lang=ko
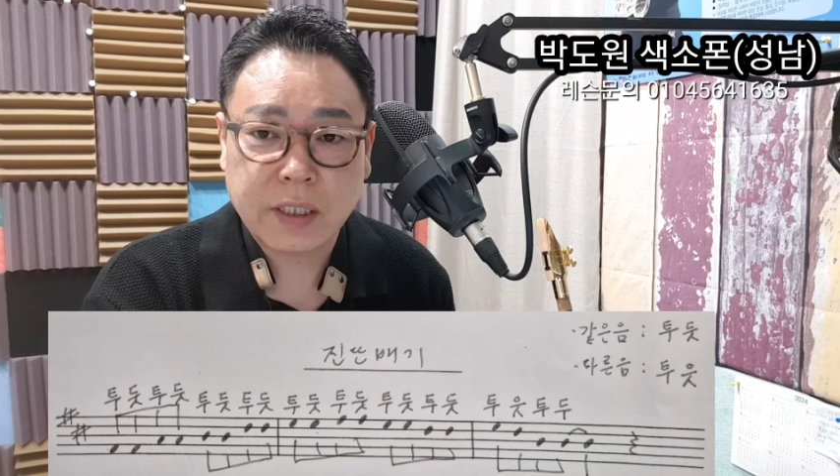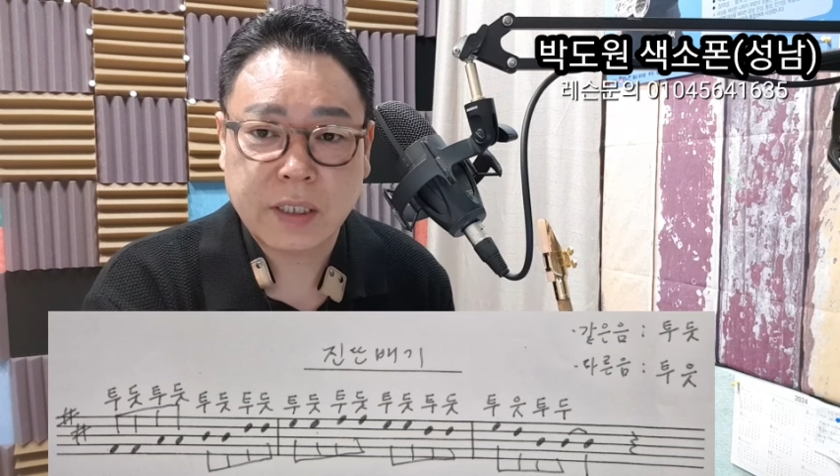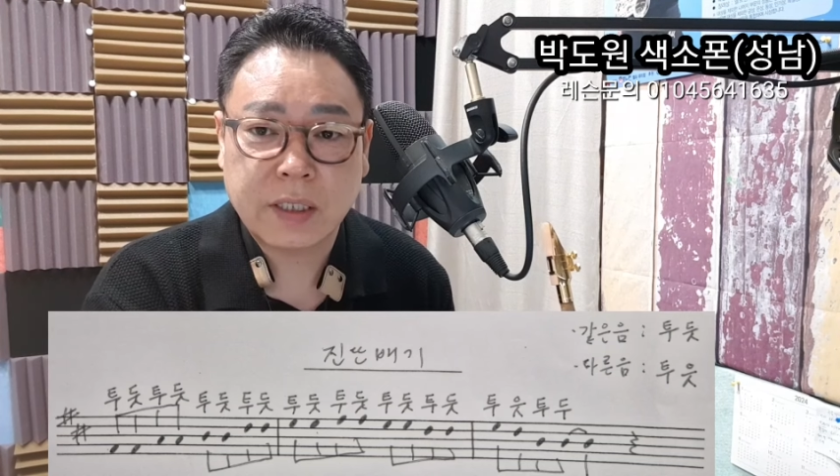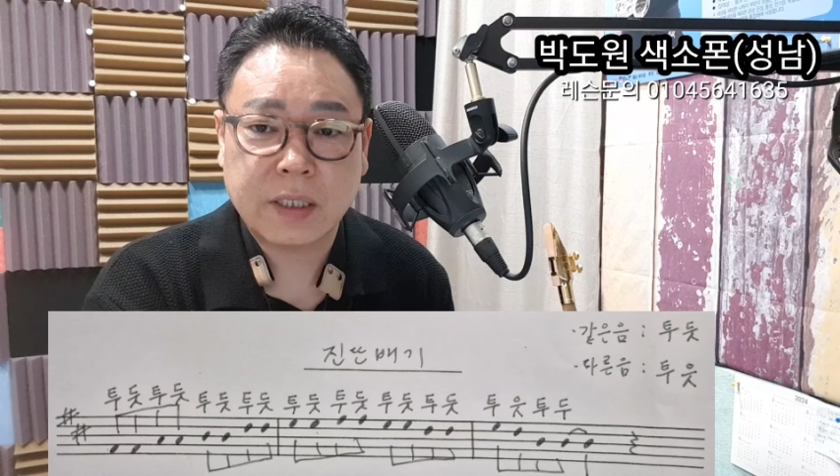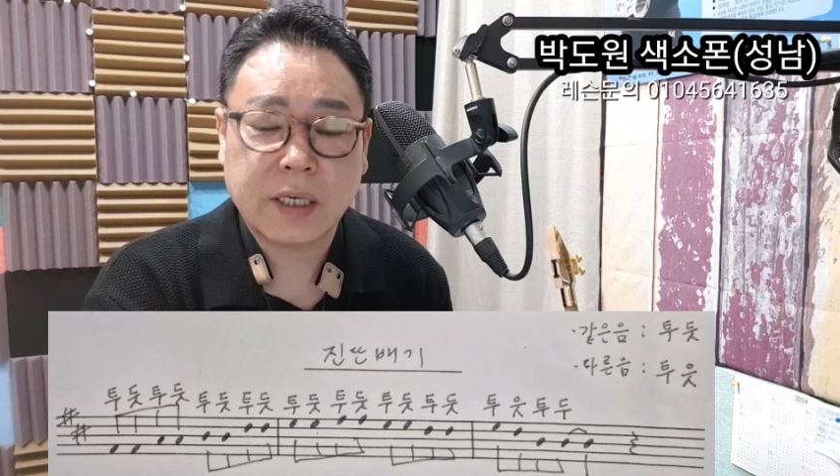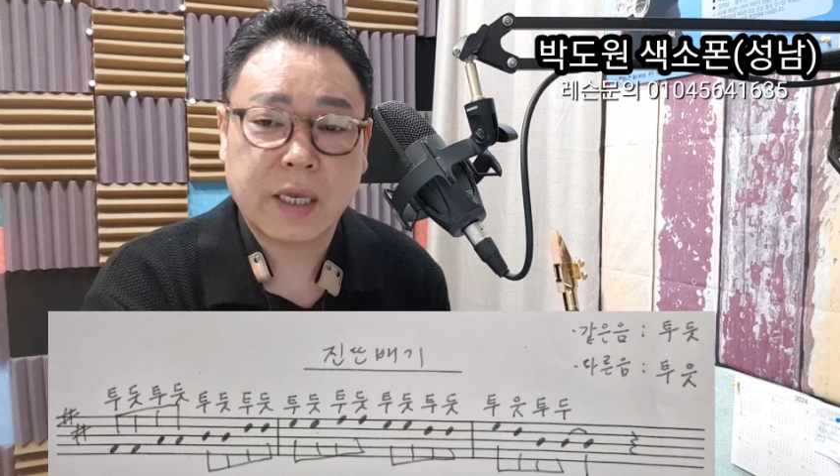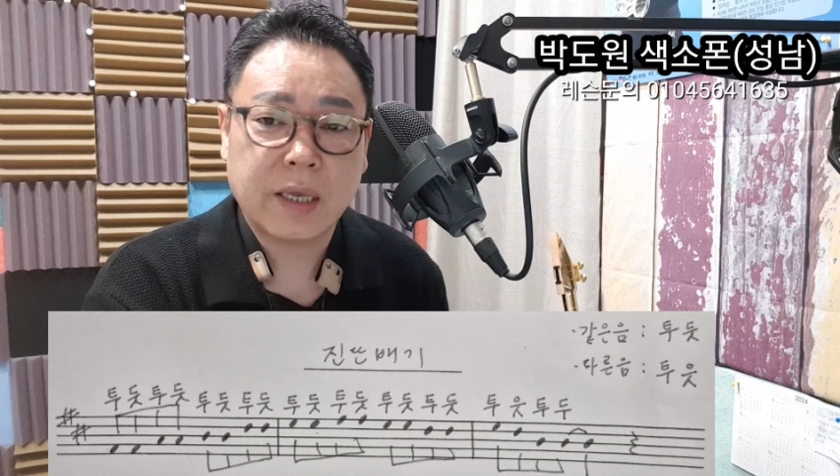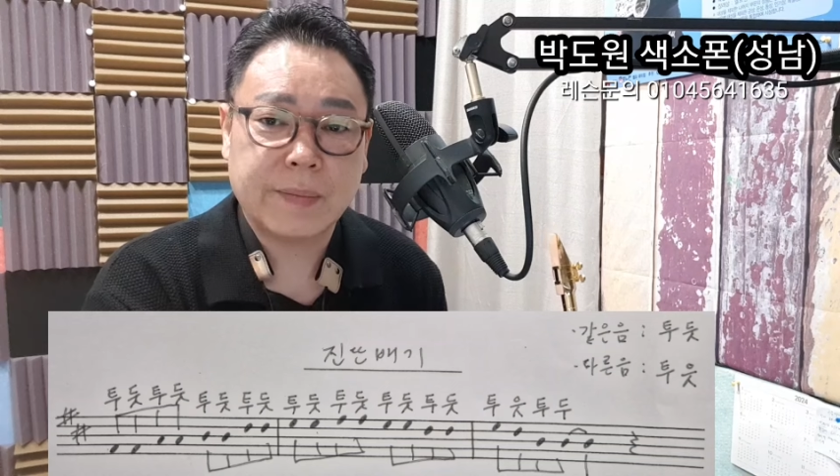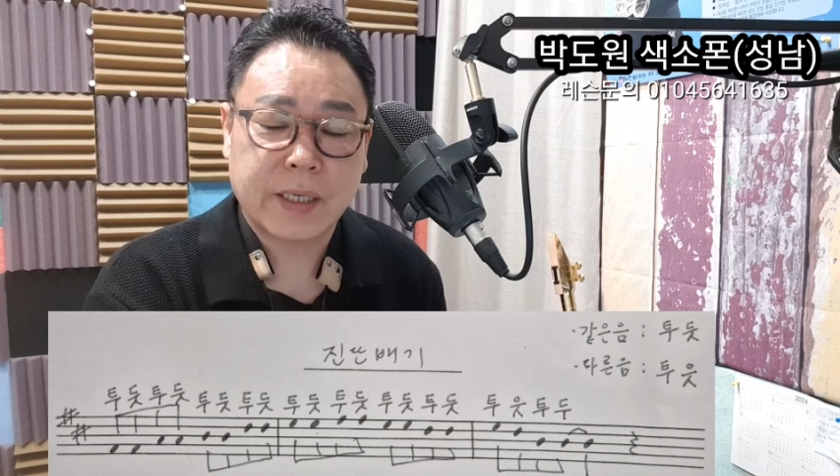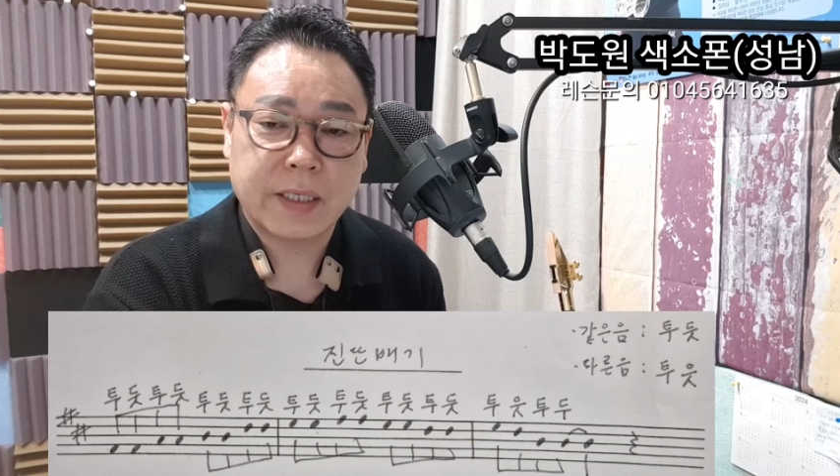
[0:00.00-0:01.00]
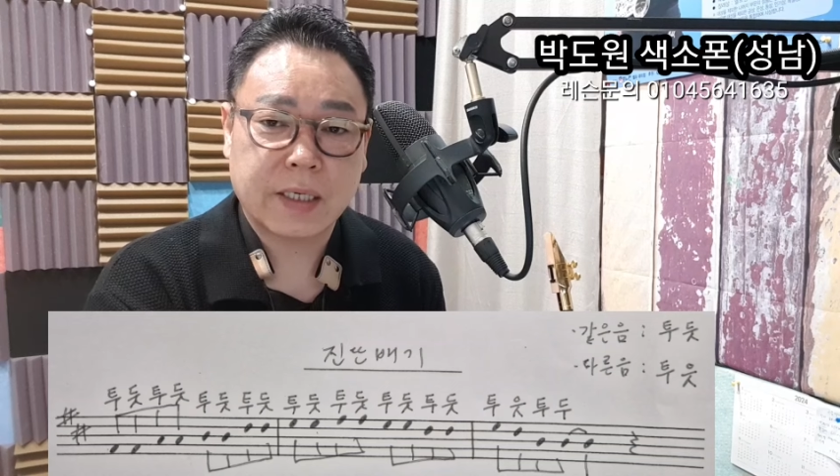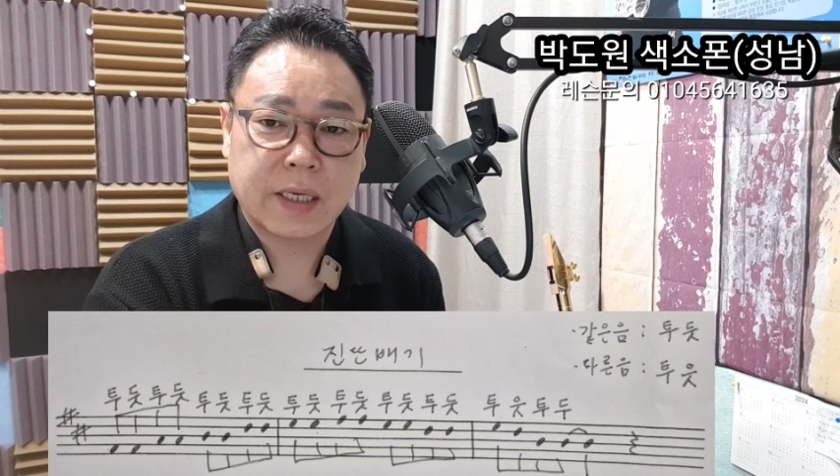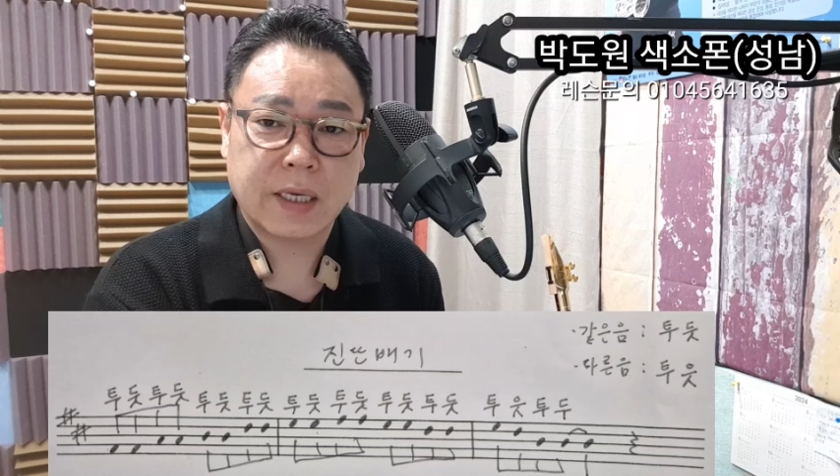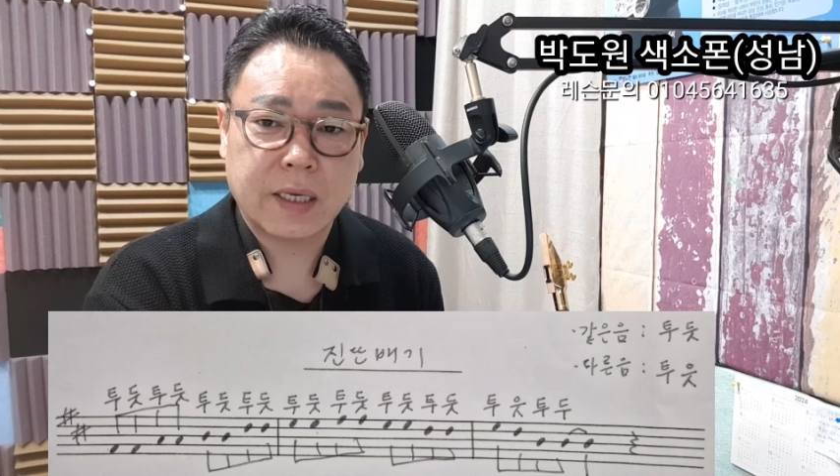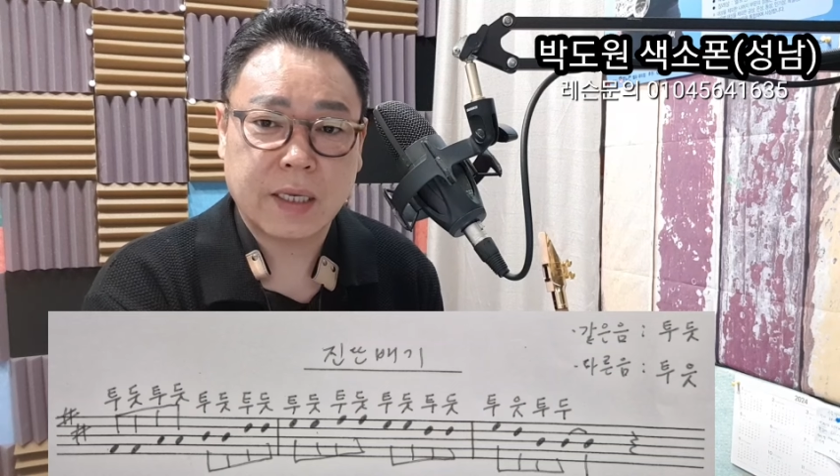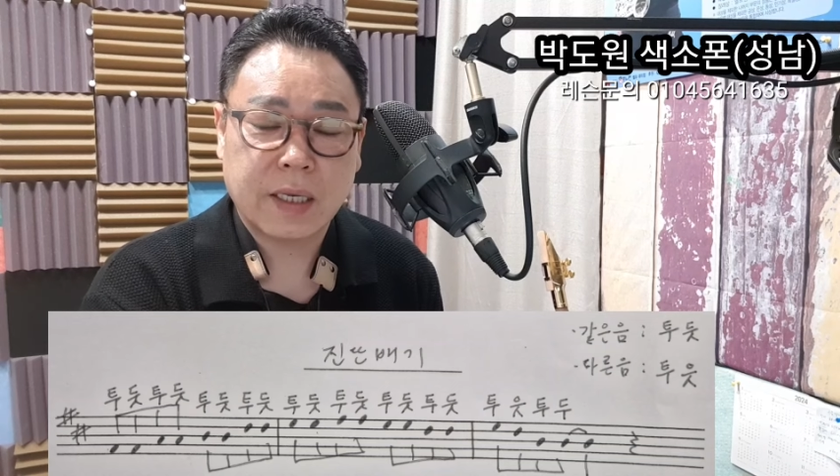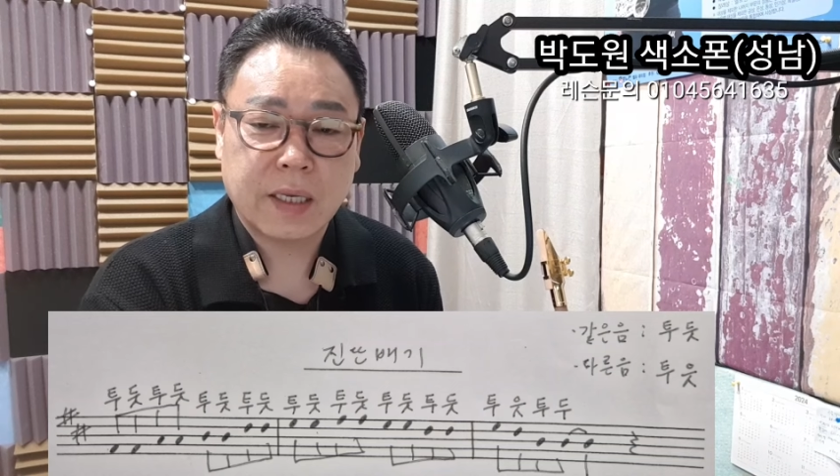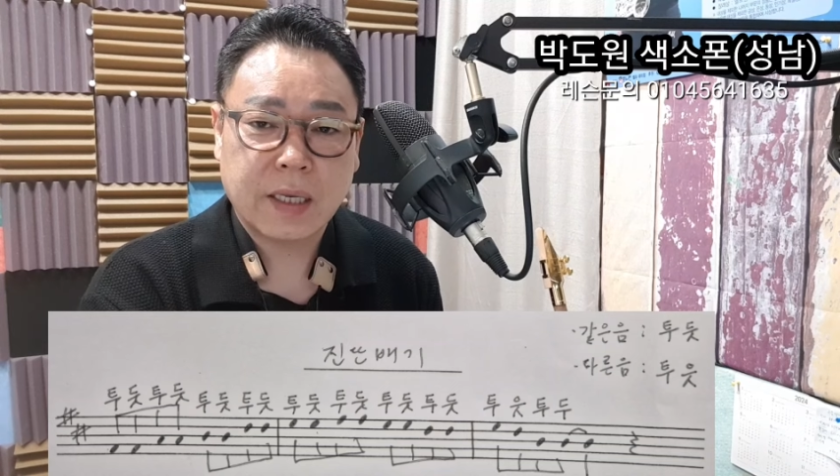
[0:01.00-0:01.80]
크게 만약에